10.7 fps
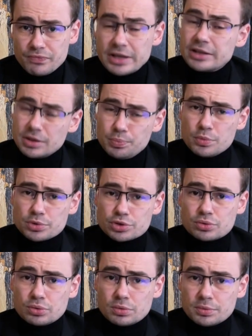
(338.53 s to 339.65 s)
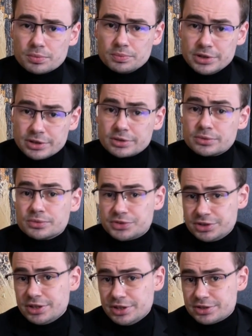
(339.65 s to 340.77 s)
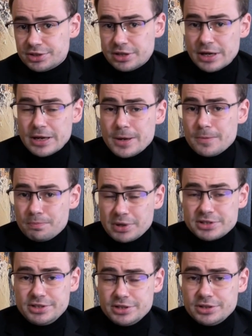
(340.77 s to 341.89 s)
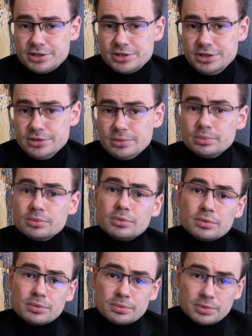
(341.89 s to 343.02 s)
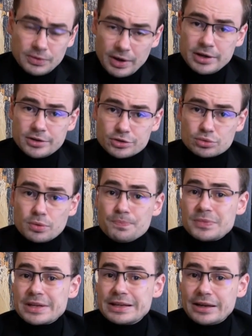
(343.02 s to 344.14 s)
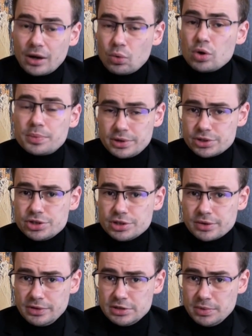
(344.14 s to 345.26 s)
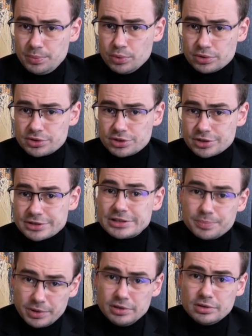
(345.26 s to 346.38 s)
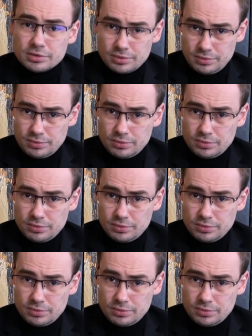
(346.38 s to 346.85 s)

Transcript: Я напомню, что мы все эти последние дни э, говорили, что какое бы решение Владимир Путин сейчас не принял,